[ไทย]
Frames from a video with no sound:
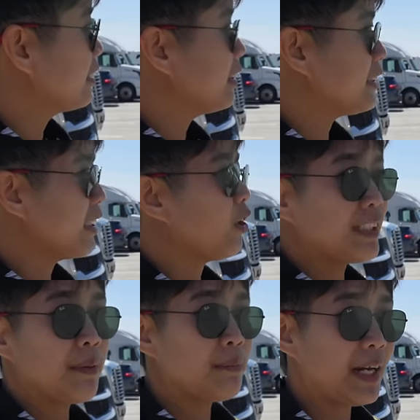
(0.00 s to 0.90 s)
จริงๆเขา
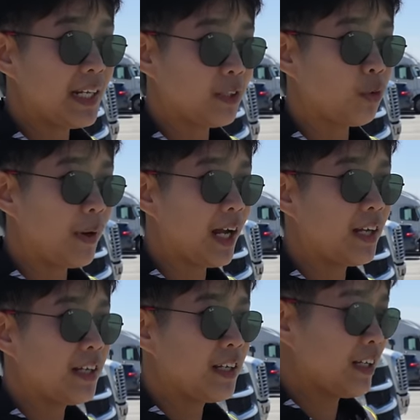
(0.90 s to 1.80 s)
จ่ายเป็นไมล์เลทถูกป่ะ
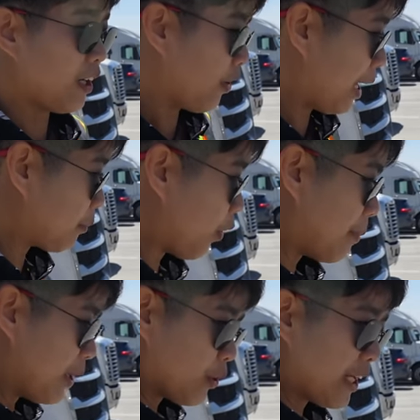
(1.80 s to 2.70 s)
เราขับควา
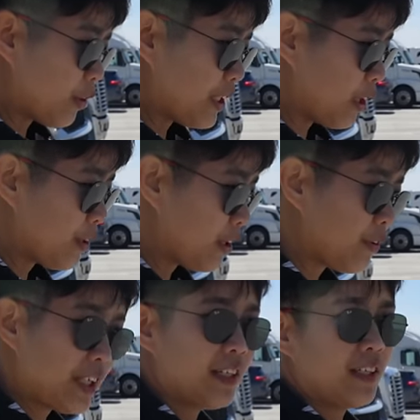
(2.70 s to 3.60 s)
มเร็วได้เท่านี้เท่านี้
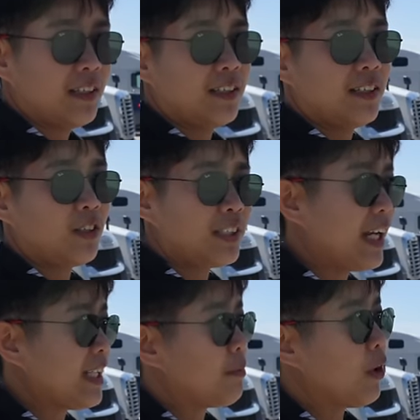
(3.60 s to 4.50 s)
เท่านี้เราจะ
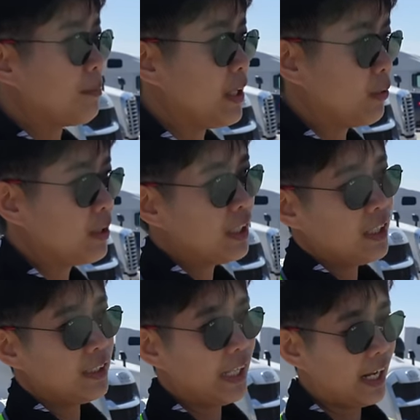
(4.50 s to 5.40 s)
ได้ตามความเร็ว
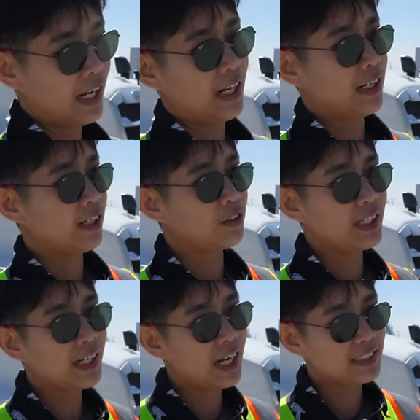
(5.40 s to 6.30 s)
แต่เขา
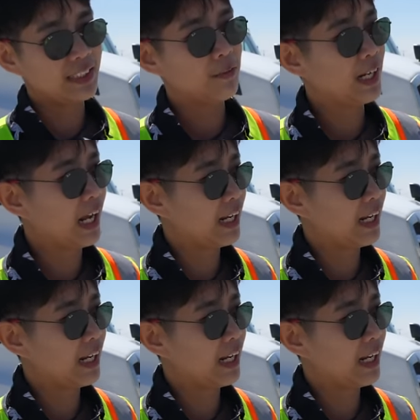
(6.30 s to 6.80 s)
จะให้ค่าเสียเวลา